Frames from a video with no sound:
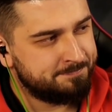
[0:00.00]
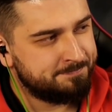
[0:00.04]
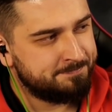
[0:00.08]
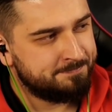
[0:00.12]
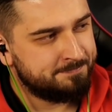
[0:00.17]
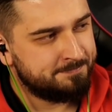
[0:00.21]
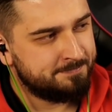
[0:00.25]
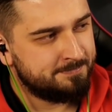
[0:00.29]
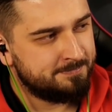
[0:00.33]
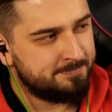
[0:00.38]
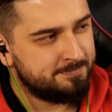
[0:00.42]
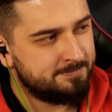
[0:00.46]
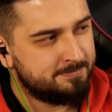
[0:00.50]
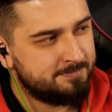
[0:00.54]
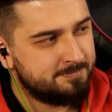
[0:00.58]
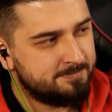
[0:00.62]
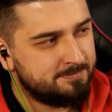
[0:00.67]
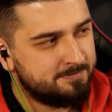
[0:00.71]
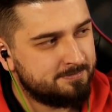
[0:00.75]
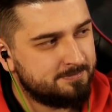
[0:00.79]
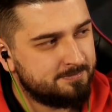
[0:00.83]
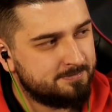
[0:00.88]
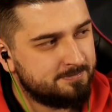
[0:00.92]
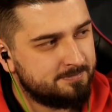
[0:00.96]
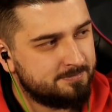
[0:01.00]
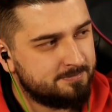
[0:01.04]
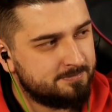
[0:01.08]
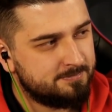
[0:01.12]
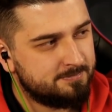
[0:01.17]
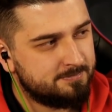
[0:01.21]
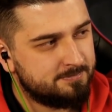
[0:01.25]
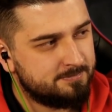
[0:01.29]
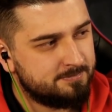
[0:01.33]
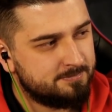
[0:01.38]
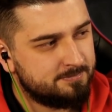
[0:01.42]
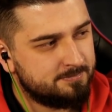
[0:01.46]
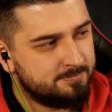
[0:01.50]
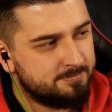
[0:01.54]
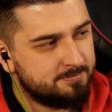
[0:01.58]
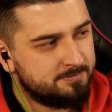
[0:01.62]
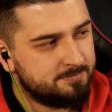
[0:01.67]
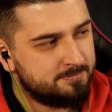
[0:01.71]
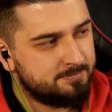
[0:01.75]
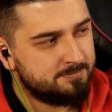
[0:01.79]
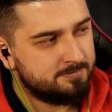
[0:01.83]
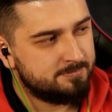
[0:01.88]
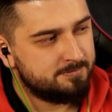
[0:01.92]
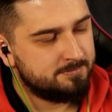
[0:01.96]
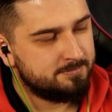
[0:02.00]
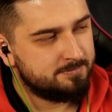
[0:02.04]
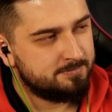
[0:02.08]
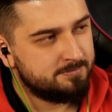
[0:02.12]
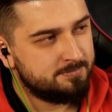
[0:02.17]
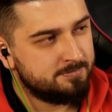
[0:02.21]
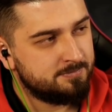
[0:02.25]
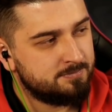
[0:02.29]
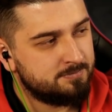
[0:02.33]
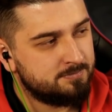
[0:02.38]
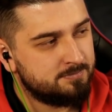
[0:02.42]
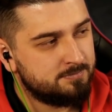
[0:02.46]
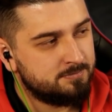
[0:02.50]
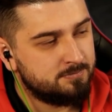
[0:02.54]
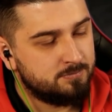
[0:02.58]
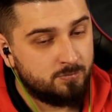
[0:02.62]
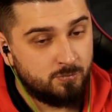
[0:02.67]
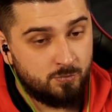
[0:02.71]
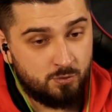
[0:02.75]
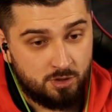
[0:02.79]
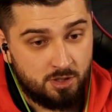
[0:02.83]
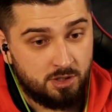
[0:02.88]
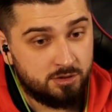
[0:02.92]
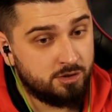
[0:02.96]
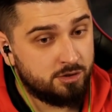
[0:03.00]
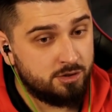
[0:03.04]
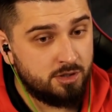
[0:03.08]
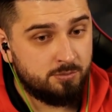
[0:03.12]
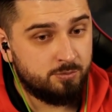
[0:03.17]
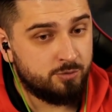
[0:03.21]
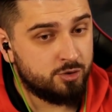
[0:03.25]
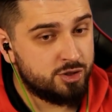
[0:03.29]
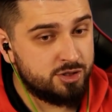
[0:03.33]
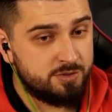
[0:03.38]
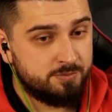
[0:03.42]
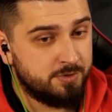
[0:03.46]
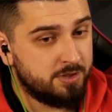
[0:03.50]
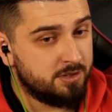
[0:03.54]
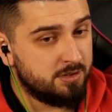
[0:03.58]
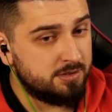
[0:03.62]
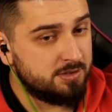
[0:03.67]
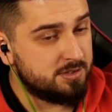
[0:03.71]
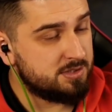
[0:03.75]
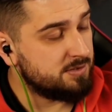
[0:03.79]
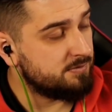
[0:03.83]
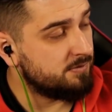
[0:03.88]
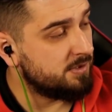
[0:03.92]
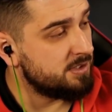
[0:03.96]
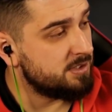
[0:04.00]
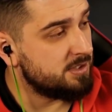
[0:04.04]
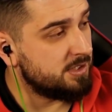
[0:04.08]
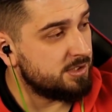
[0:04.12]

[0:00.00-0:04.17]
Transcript: Девайсы? прям назвать, да? То есть мышка, Да-да-да, да, можешь смело называть,